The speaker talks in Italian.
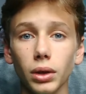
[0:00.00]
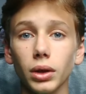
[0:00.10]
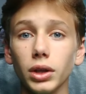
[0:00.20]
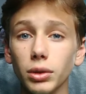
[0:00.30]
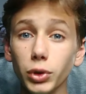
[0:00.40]

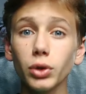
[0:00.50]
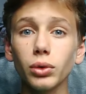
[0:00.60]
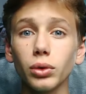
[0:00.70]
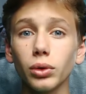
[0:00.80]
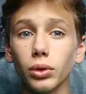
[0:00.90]
in
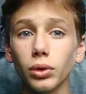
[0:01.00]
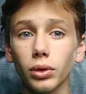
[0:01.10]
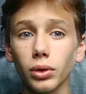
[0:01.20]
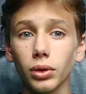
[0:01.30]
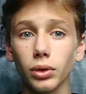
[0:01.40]
più
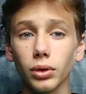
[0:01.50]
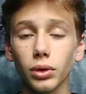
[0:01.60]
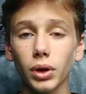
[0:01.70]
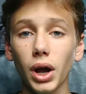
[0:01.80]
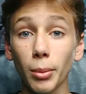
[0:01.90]

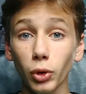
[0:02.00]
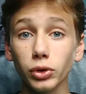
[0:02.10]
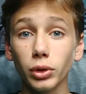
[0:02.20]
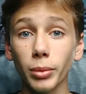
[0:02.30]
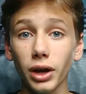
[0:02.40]
ha molto
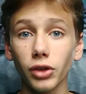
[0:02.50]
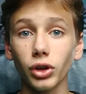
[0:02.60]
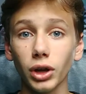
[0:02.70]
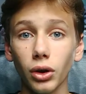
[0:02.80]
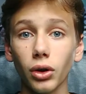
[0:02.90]
margine
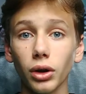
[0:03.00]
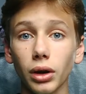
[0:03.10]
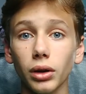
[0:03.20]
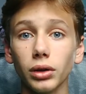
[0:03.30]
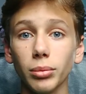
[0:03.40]
ancora
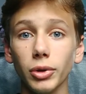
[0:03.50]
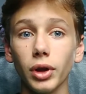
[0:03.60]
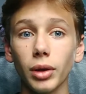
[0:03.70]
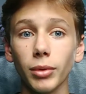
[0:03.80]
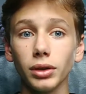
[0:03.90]
di
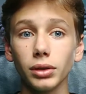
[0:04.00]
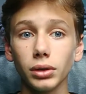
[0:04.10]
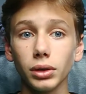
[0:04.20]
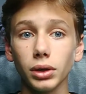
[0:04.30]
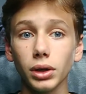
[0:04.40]
miglioramento.
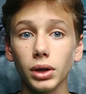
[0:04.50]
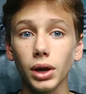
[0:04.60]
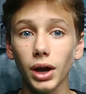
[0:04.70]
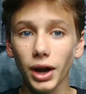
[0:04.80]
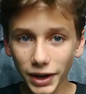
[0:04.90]

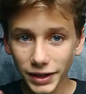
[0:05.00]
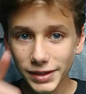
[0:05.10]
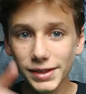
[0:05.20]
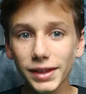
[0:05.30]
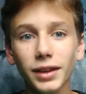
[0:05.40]
Anche
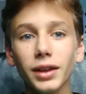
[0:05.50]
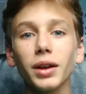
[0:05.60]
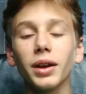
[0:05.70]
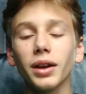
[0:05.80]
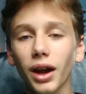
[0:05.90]
se
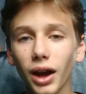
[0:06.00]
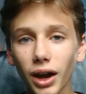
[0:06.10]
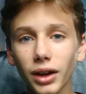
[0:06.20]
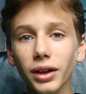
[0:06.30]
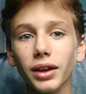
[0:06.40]

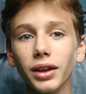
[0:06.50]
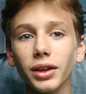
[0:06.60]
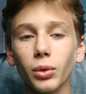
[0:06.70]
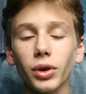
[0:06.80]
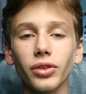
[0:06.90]
anche in
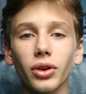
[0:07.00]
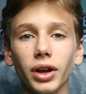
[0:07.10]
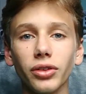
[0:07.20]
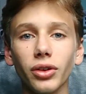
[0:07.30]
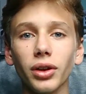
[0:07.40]
questa
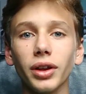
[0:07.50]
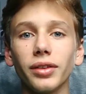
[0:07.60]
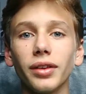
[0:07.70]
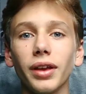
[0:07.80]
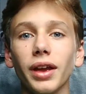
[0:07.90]
occasione
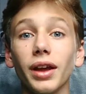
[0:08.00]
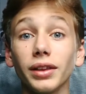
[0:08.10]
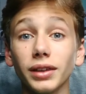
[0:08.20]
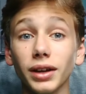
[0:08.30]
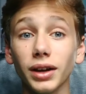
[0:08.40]
si è
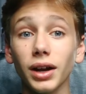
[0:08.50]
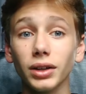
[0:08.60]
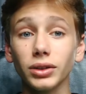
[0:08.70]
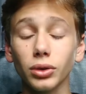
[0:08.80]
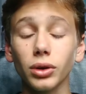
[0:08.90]

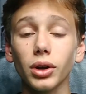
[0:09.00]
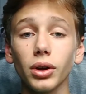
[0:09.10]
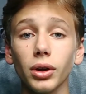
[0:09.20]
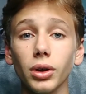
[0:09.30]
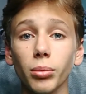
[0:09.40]
attaccato
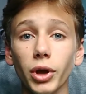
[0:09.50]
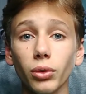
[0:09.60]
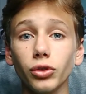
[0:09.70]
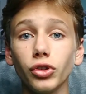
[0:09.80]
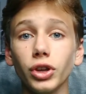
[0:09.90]
per un
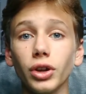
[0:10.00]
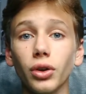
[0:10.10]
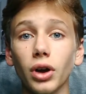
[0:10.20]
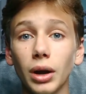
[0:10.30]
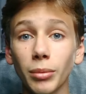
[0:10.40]
giro
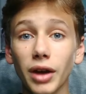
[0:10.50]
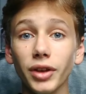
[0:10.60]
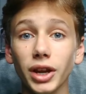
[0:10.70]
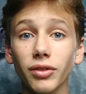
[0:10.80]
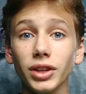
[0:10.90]
a
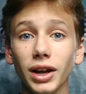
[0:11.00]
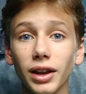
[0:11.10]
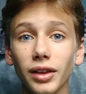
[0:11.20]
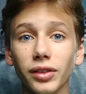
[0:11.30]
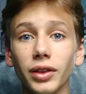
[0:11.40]
Maverick
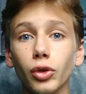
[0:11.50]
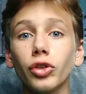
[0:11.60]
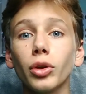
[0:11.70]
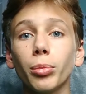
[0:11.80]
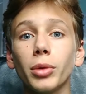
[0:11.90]
Vignales ed è
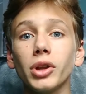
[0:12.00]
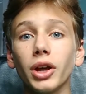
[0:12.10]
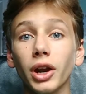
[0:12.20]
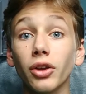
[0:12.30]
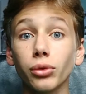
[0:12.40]
riuscito poi a
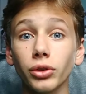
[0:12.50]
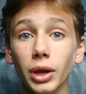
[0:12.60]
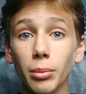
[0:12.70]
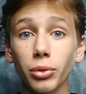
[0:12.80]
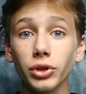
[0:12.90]
migliorare il suo
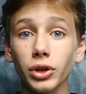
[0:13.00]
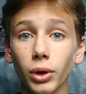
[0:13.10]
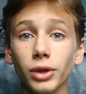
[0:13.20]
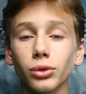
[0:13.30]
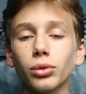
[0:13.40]
tempo di
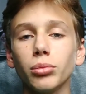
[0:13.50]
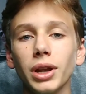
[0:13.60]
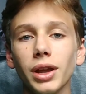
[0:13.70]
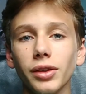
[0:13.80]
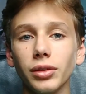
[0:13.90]
41
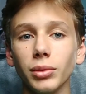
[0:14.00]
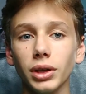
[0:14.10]
millesimi.